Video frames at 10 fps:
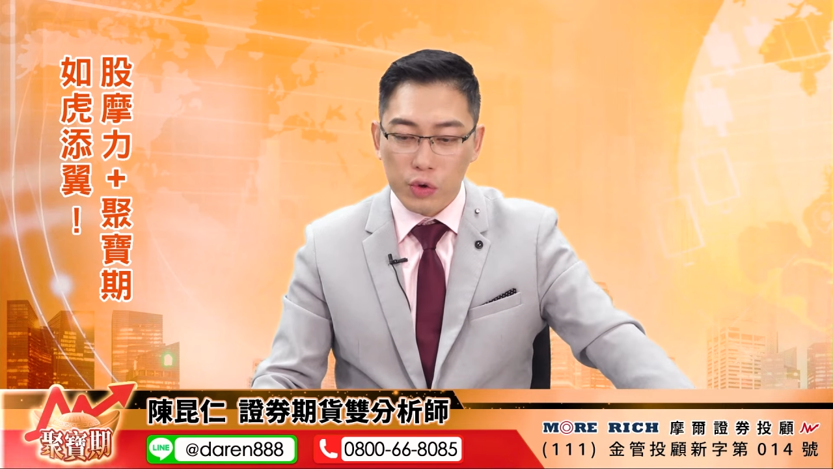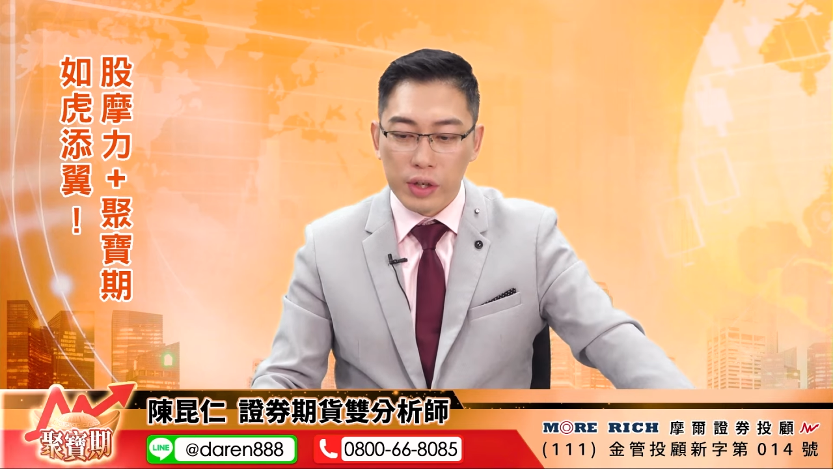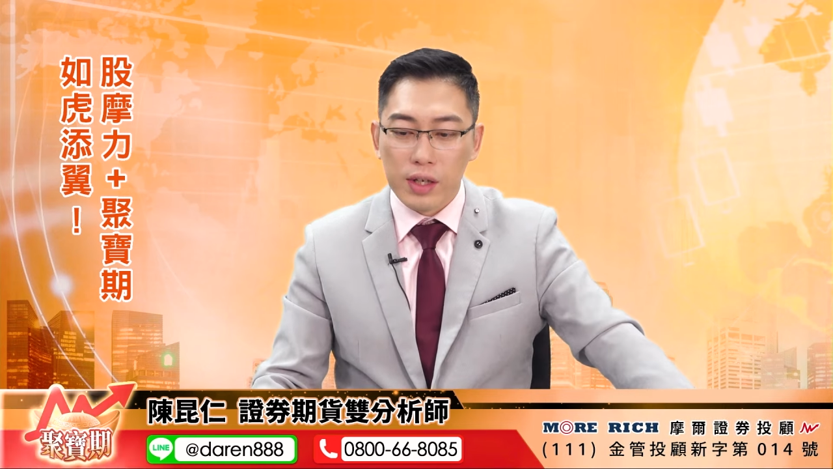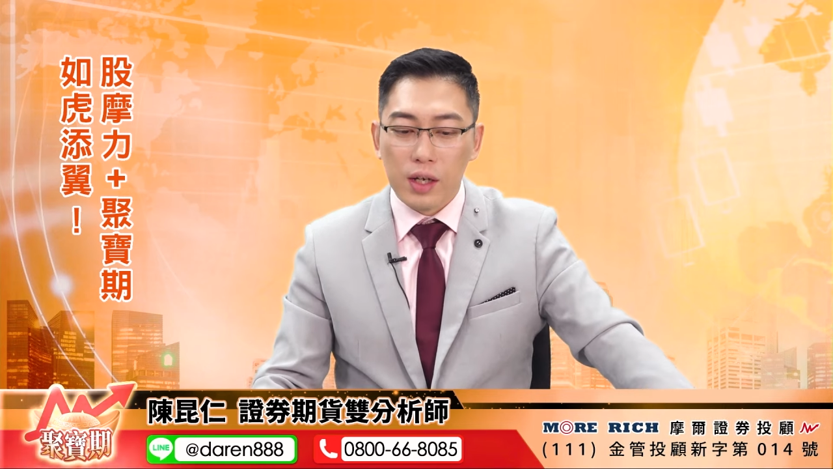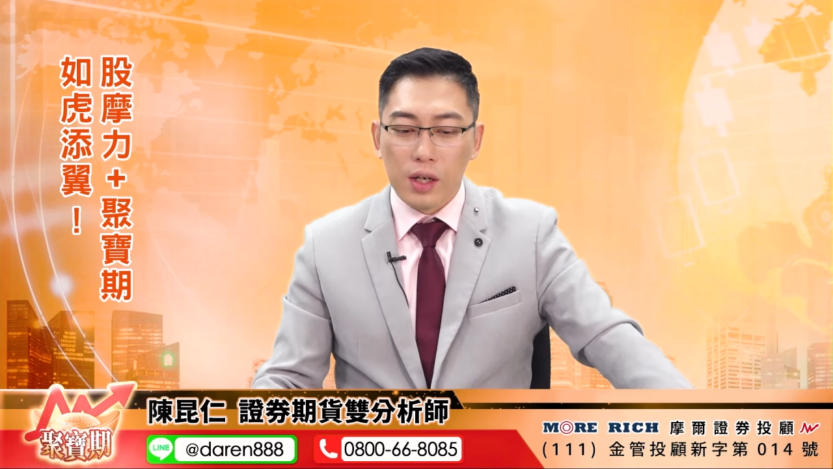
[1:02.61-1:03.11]
因
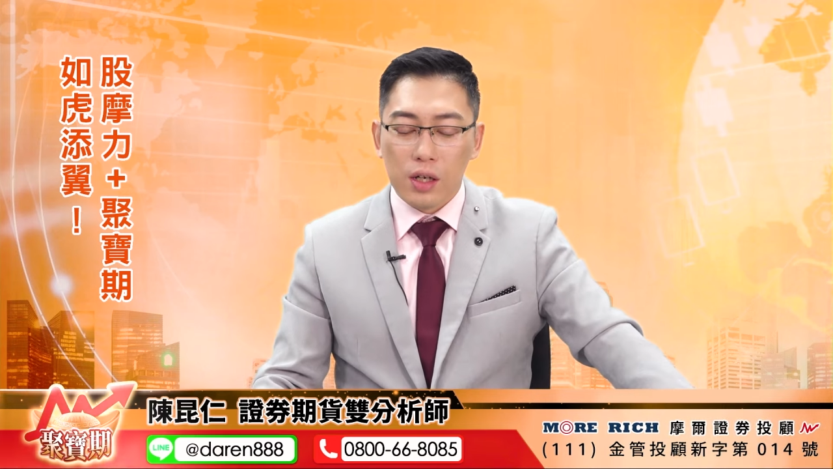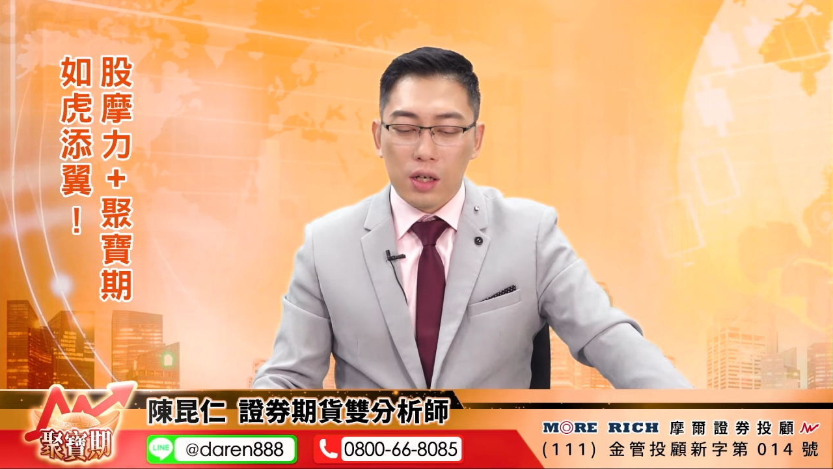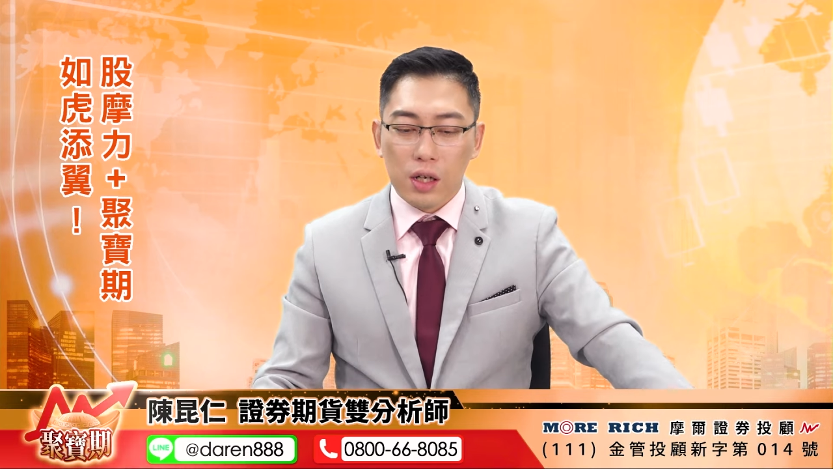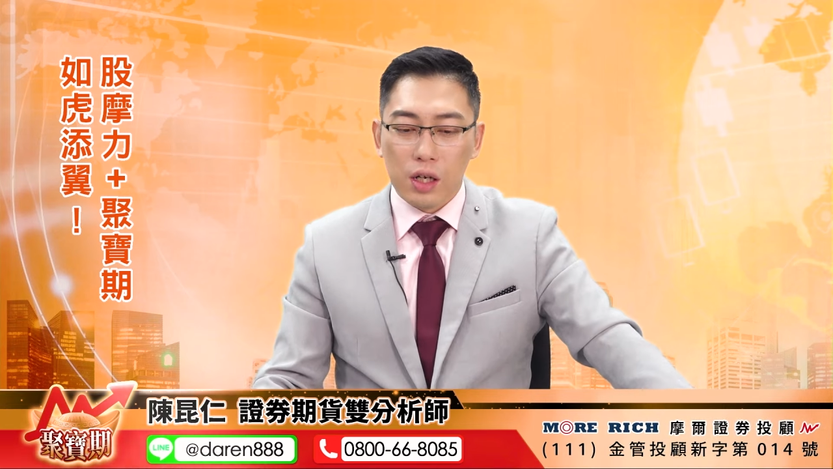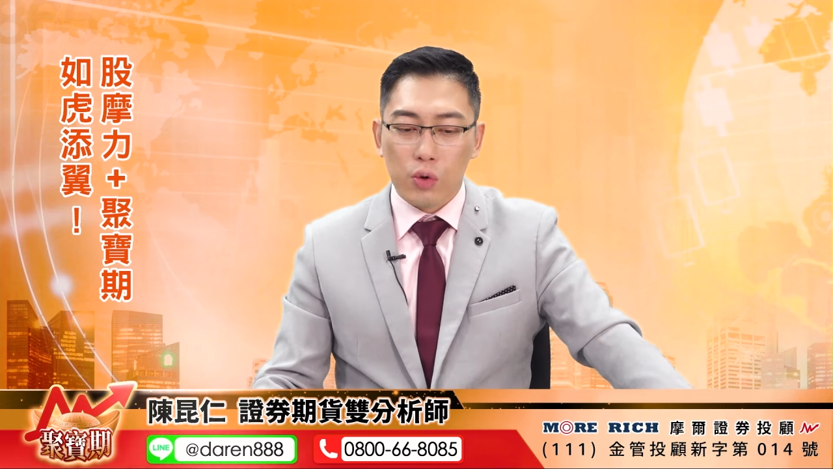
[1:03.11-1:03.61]
为
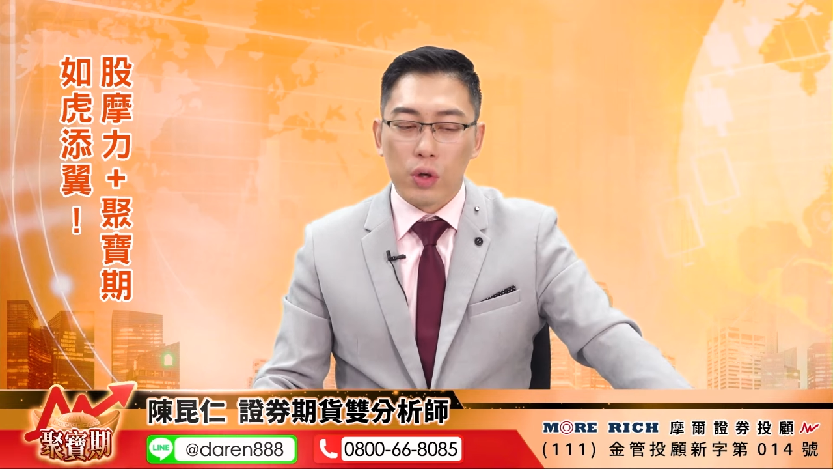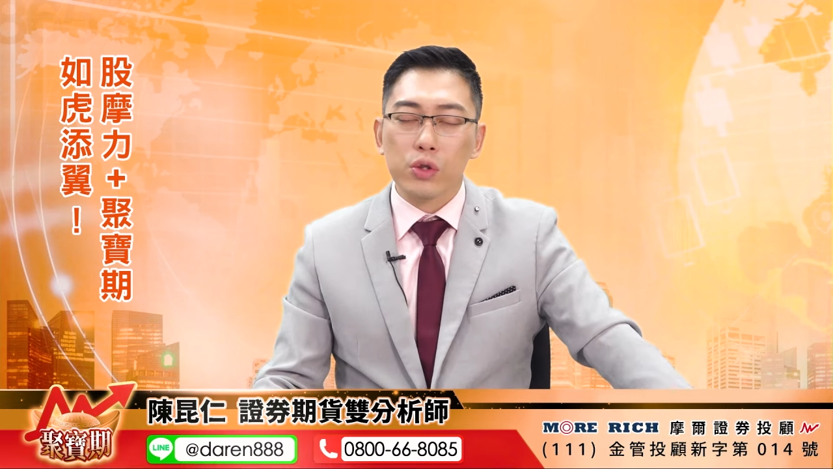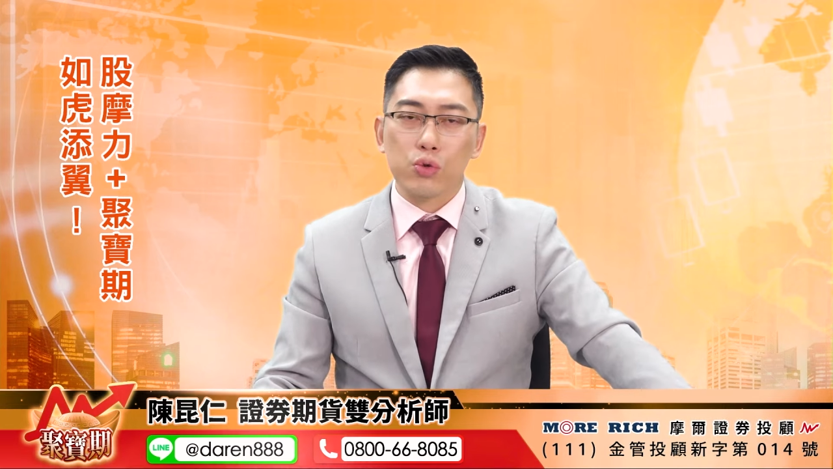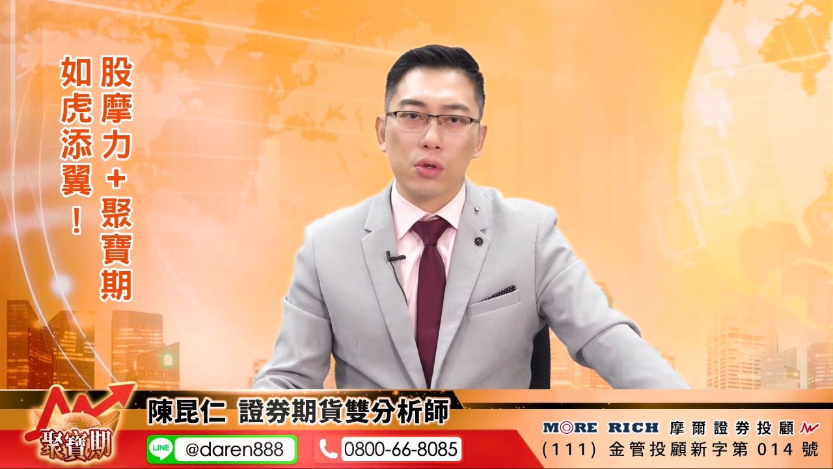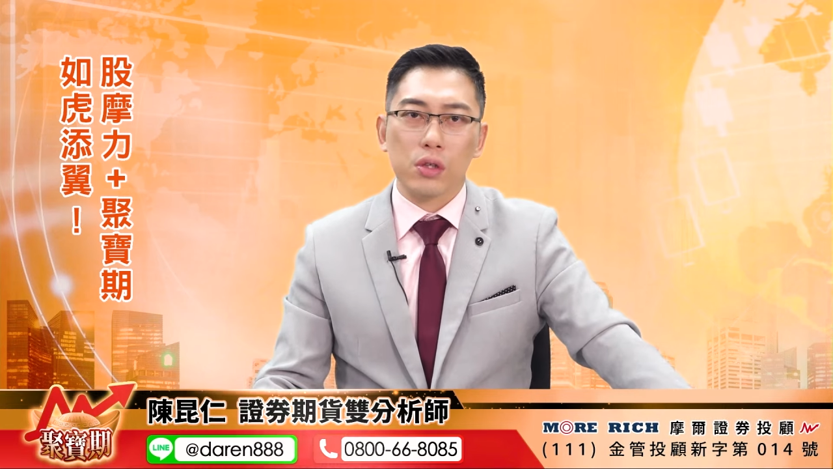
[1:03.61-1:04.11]
呃，我跟
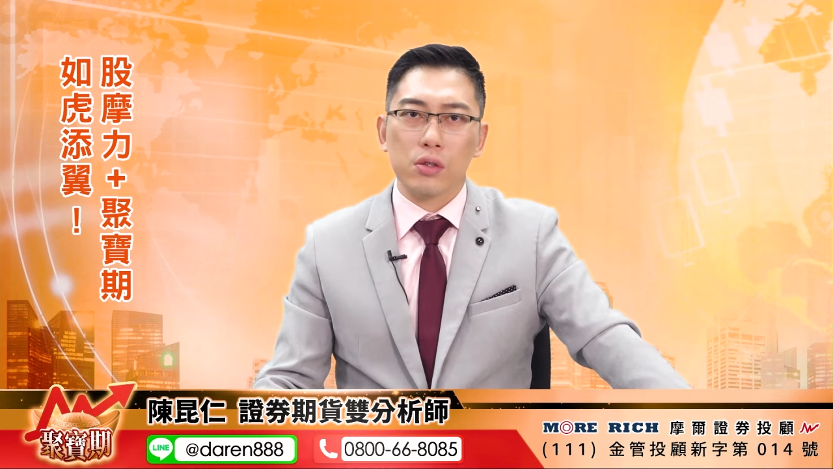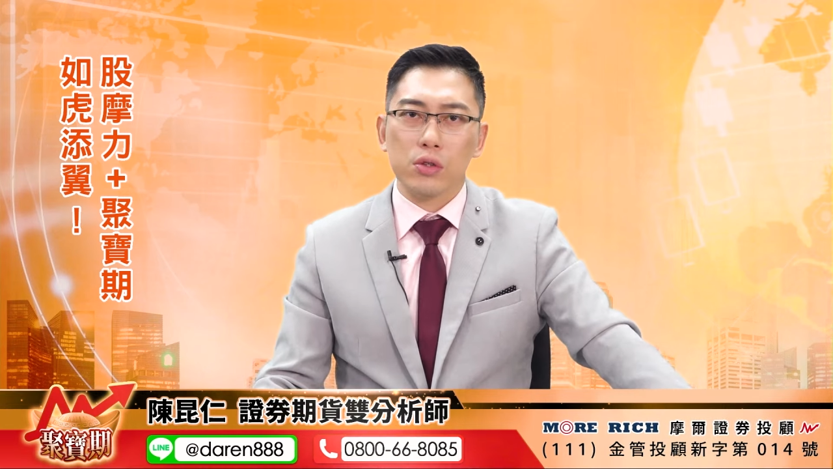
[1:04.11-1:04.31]
你说了，